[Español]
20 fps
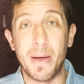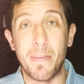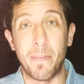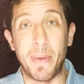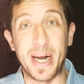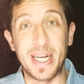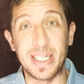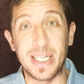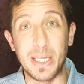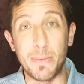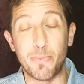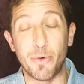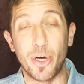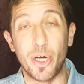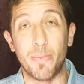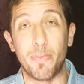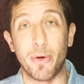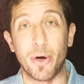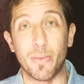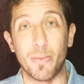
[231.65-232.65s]
para ese tipo
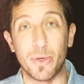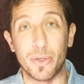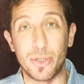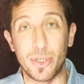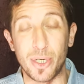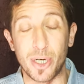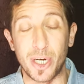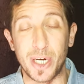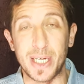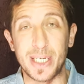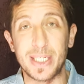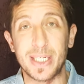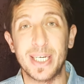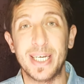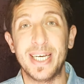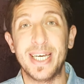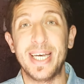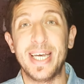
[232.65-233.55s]
de promociones